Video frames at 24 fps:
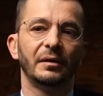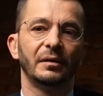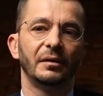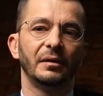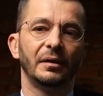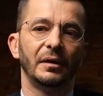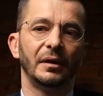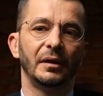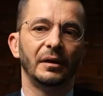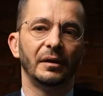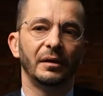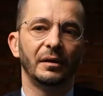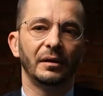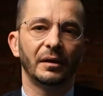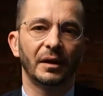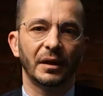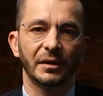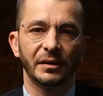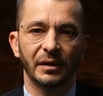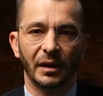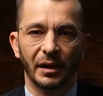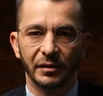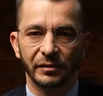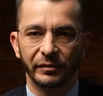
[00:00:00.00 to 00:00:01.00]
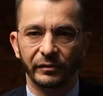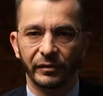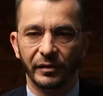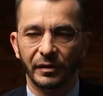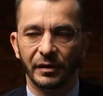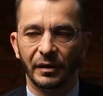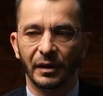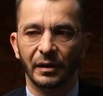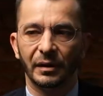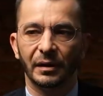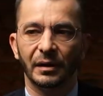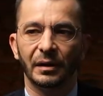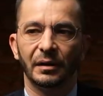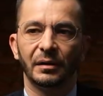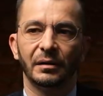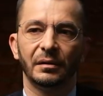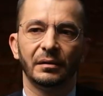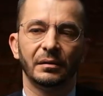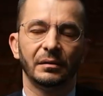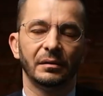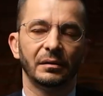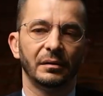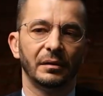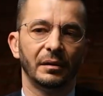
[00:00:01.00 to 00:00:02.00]
и рассказывает
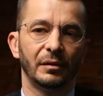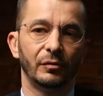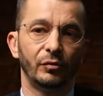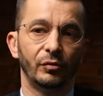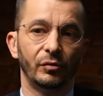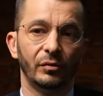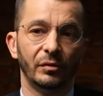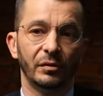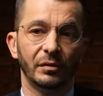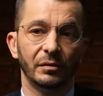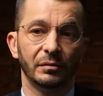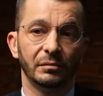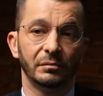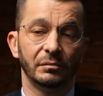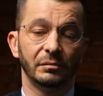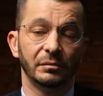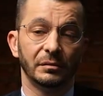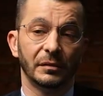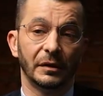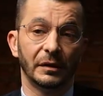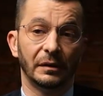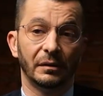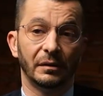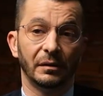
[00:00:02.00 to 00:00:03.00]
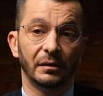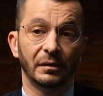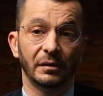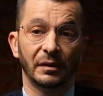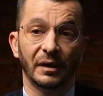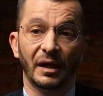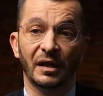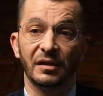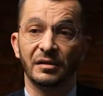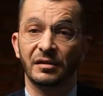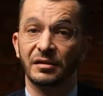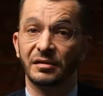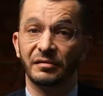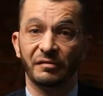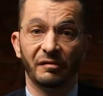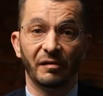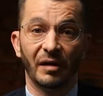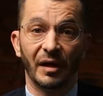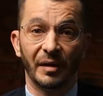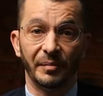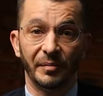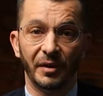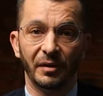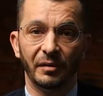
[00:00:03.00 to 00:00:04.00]
она о, о нас с
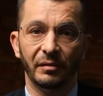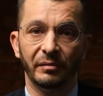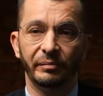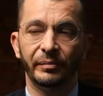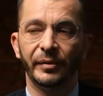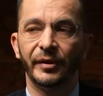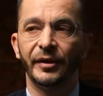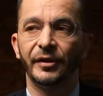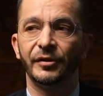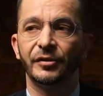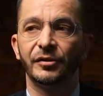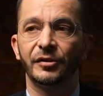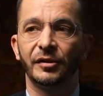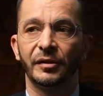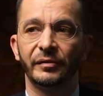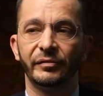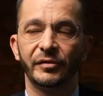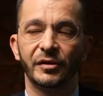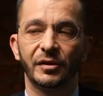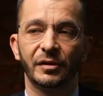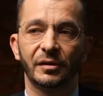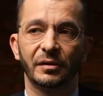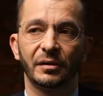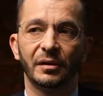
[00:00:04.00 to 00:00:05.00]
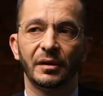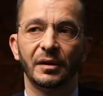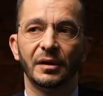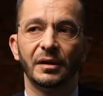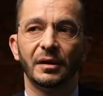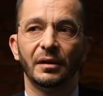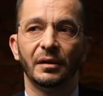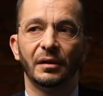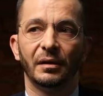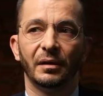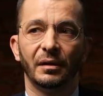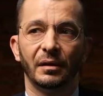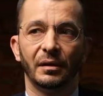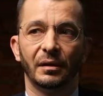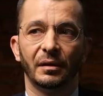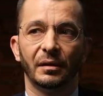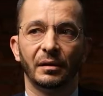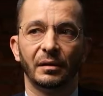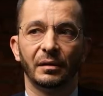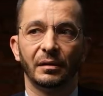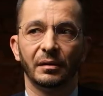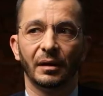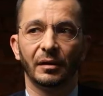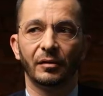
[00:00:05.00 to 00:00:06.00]
вами, переживших
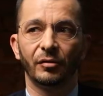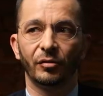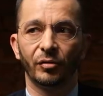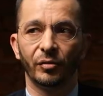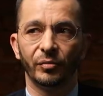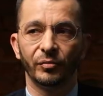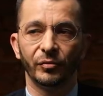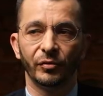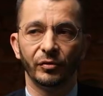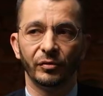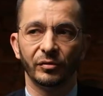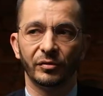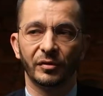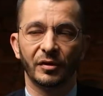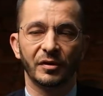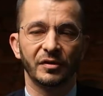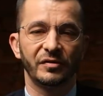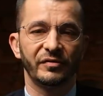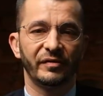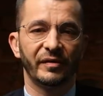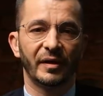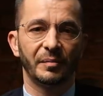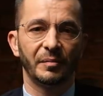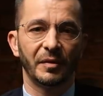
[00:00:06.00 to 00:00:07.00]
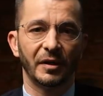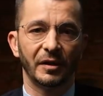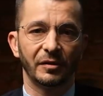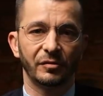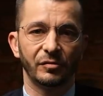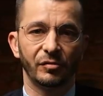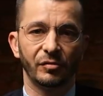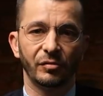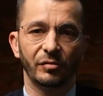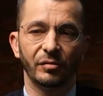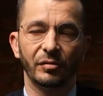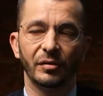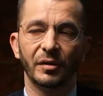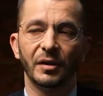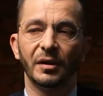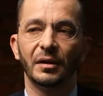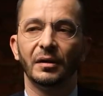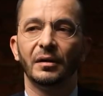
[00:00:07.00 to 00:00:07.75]
огромную трансформацию,